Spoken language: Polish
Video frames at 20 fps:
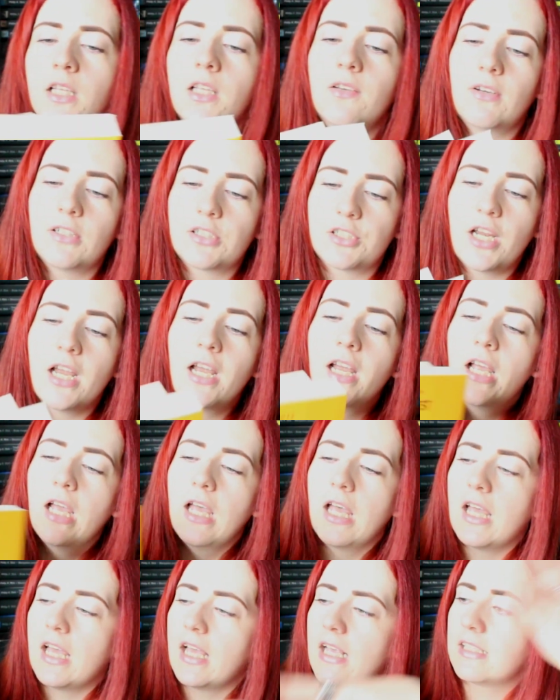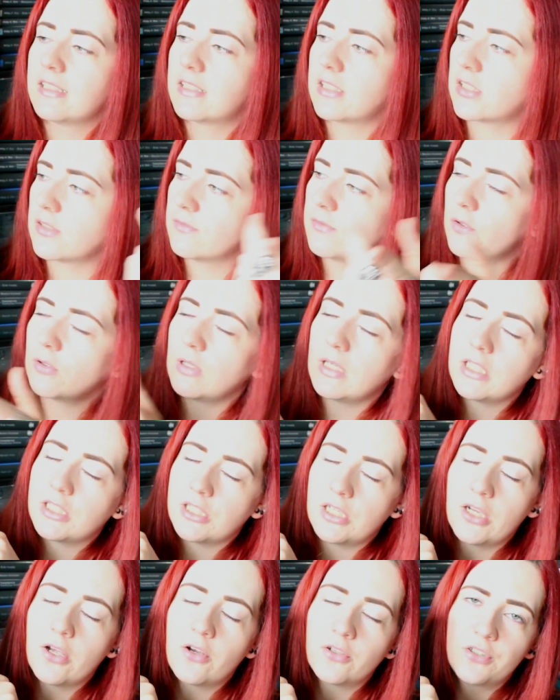Nieważne. E, zresztą w ogóle
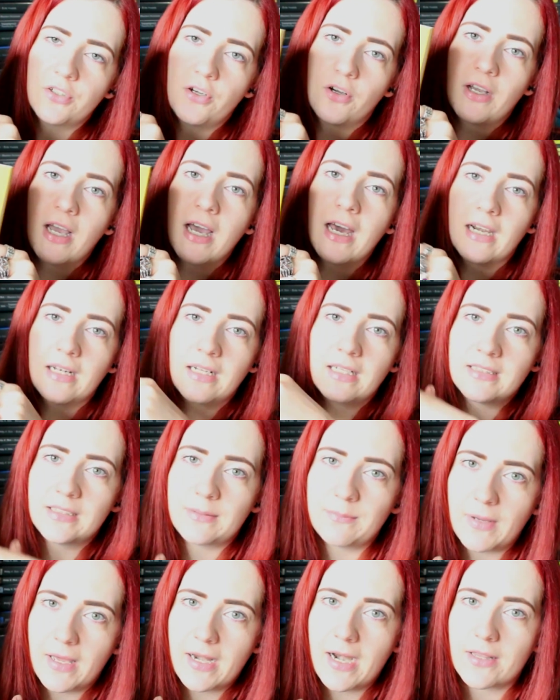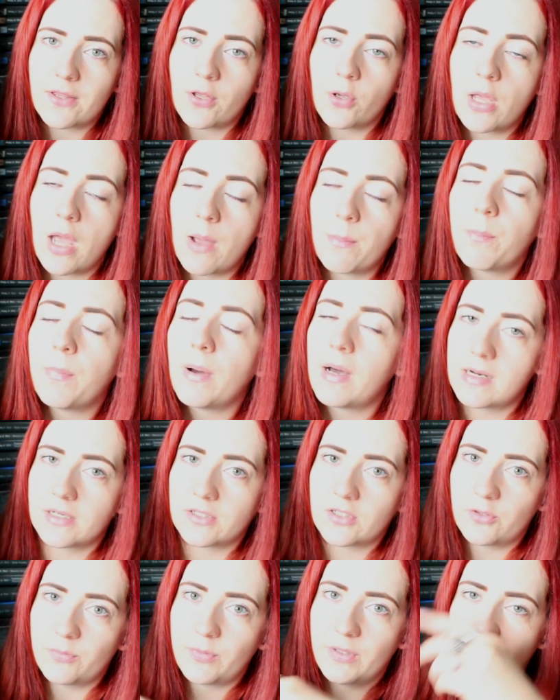jeżeli chodzi o Karla Zimmera, to ja
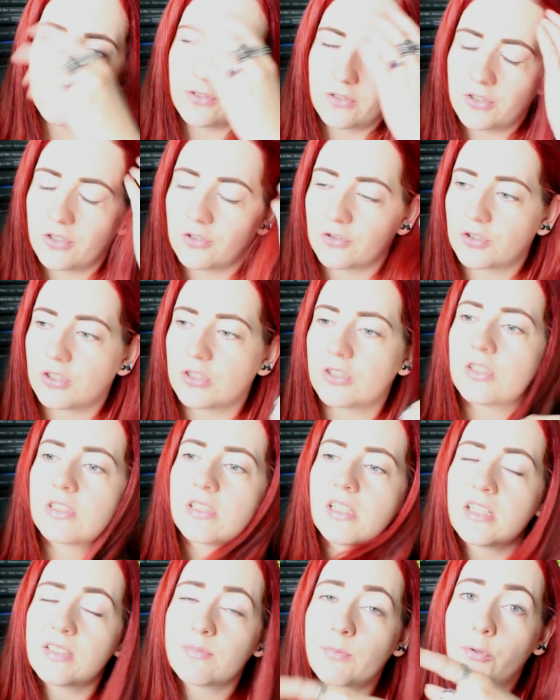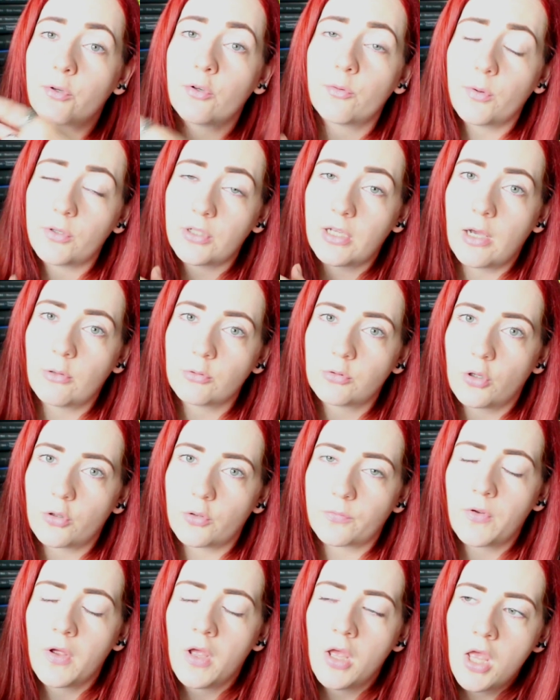bardzo lubię jego książki. To jest jeden z moich ulubionych
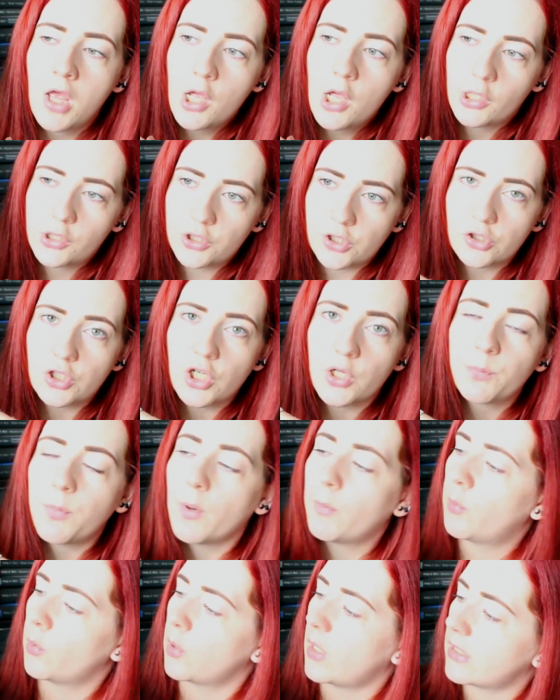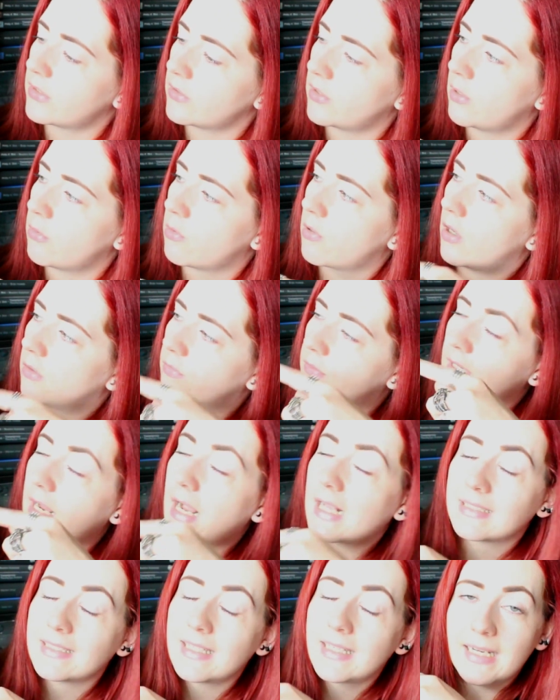autorów książek
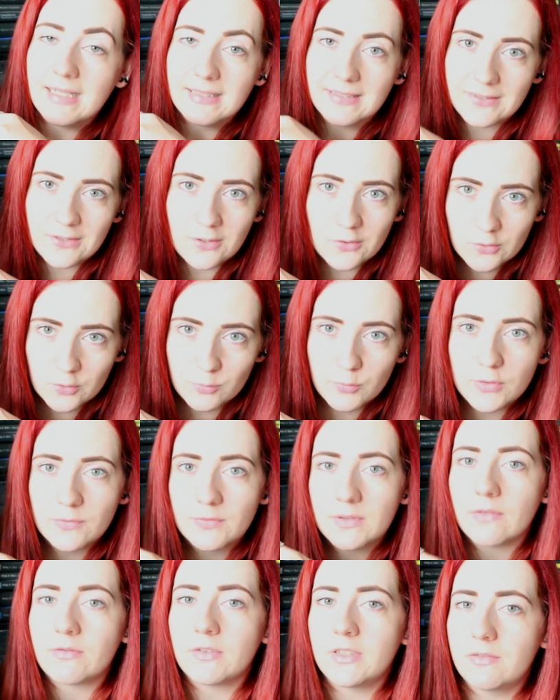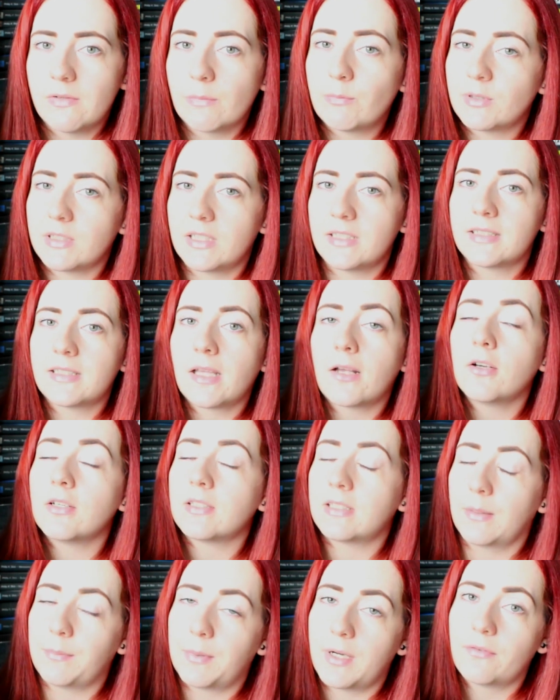popularno-naukowych, a seria Zrozum od wydawnictwa poznańskiego
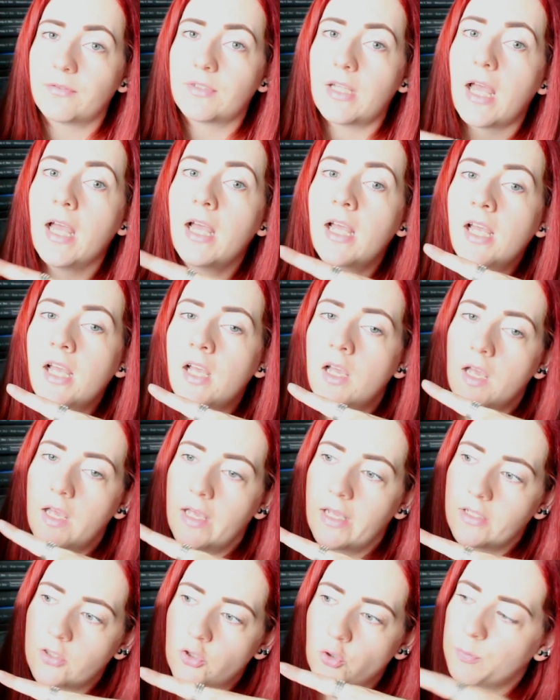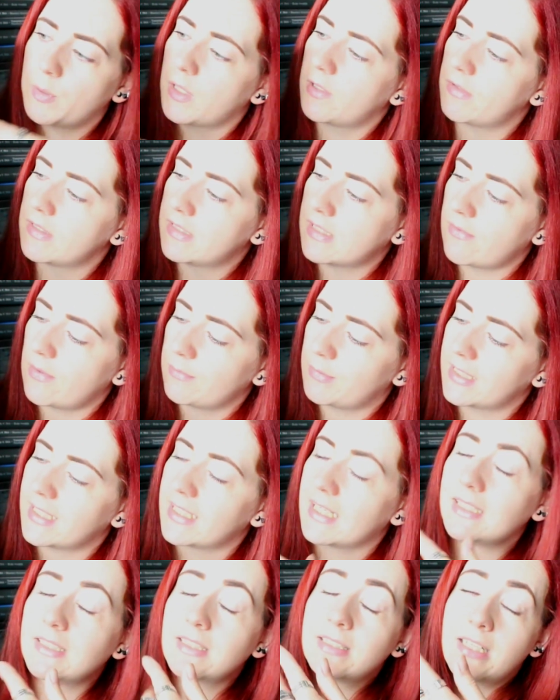jest naprawdę e, super, więc ja Wam
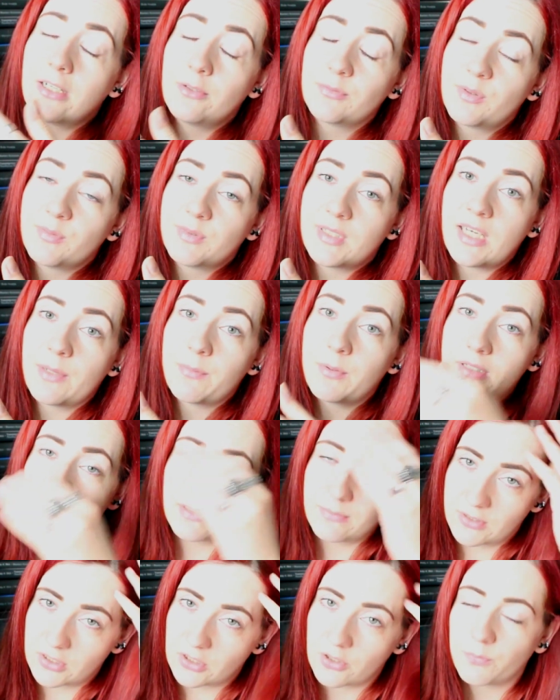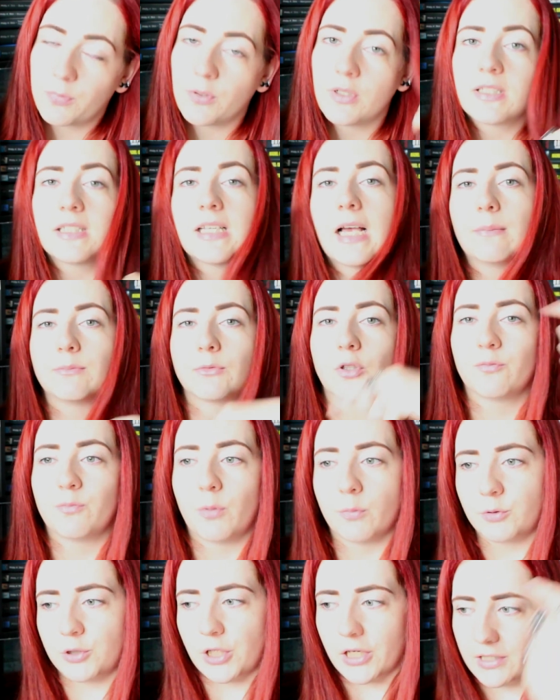generalnie całą tą serię polecam. Zresztą polecałam to w
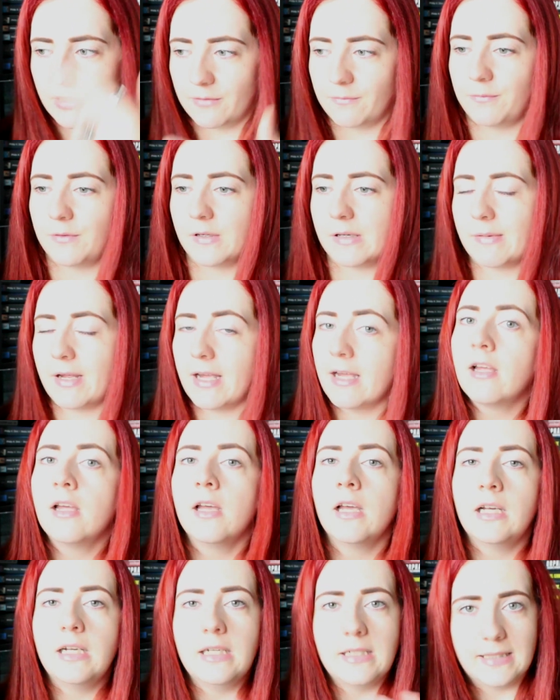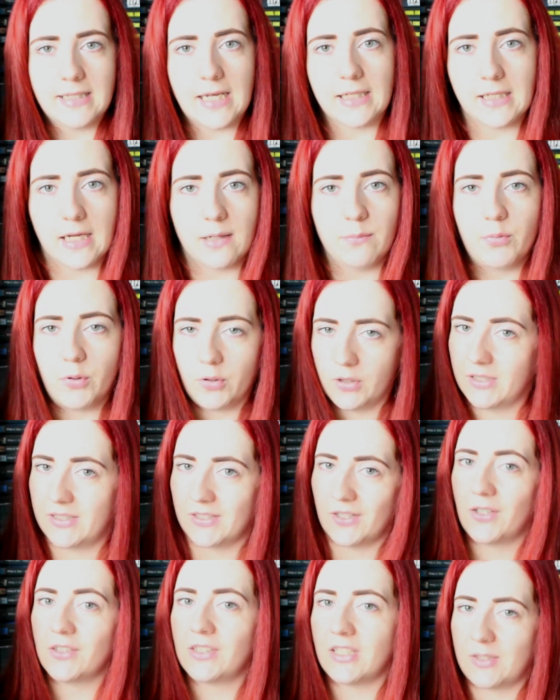poprzednim filmie i zdania póki
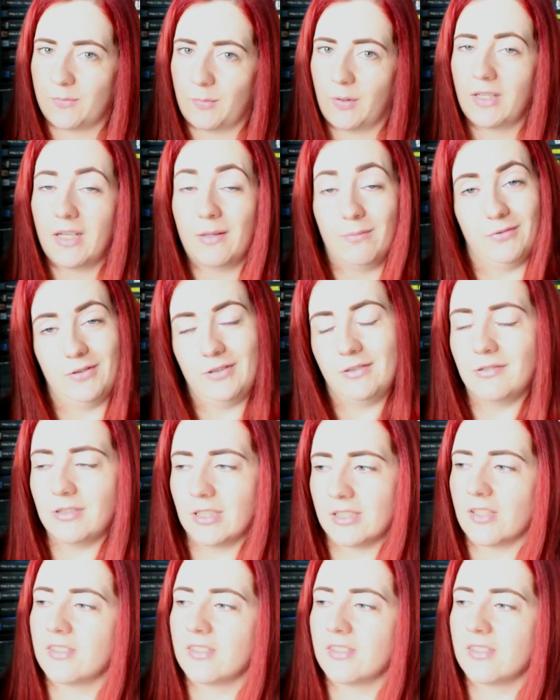co nie zmieniam i nie